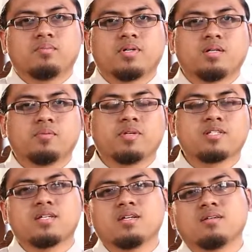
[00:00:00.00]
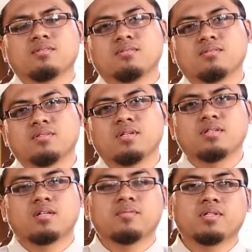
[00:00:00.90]
Para pemirsa
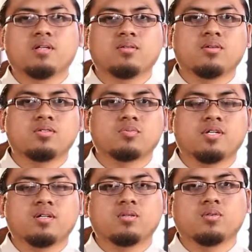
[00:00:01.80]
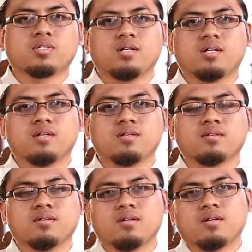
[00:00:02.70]
yang dirahmati Allah Subhanahu wa
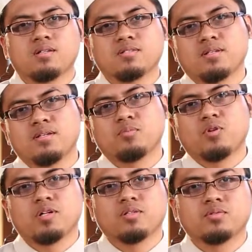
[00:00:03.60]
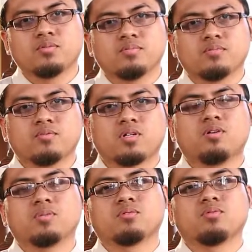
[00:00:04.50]
taala, Assalamualaikum
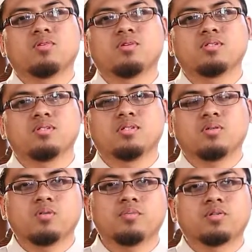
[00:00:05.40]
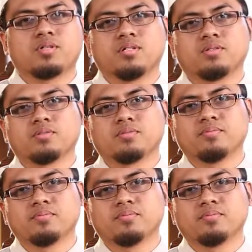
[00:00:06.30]
warahmatullahi wabarakatuh.